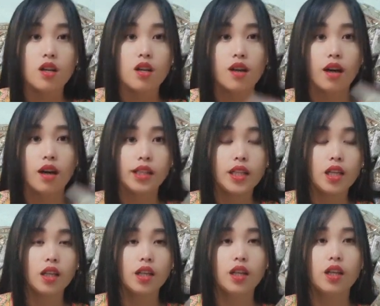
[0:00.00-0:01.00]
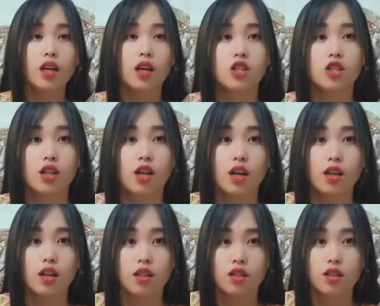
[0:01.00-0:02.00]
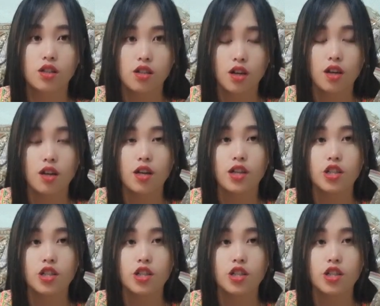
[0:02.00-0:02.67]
giờ thì tiền à, nè à, sợ đâu à,